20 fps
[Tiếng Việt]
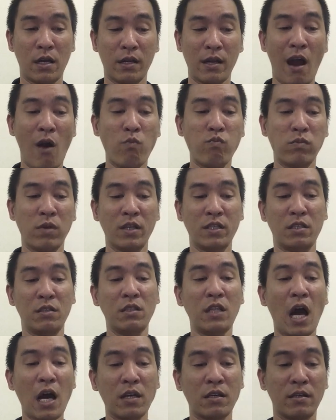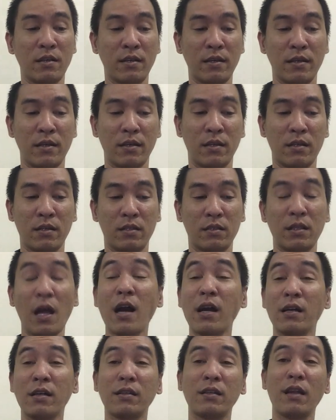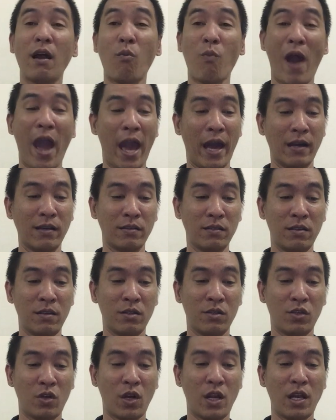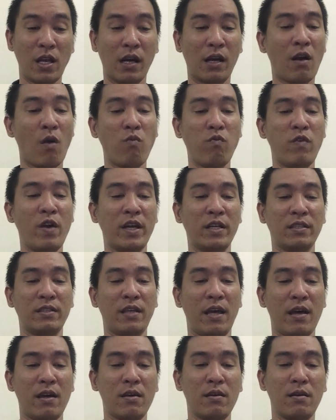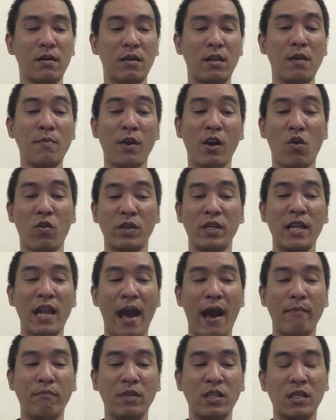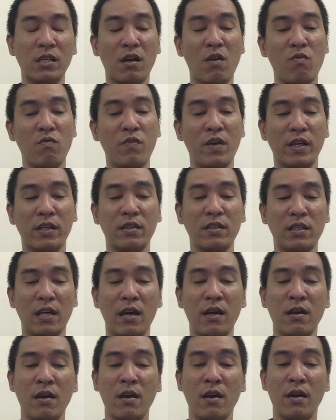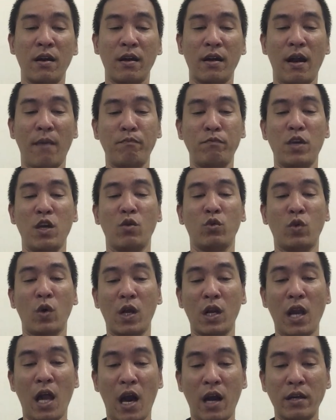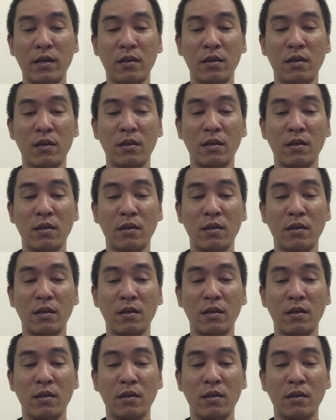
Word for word: đồng chữ Tân, Tân đồng hàng, cho nên là công việc sẽ, nếu mà còn đi làm thì công việc nó sẽ gặp nhiều thuận lợi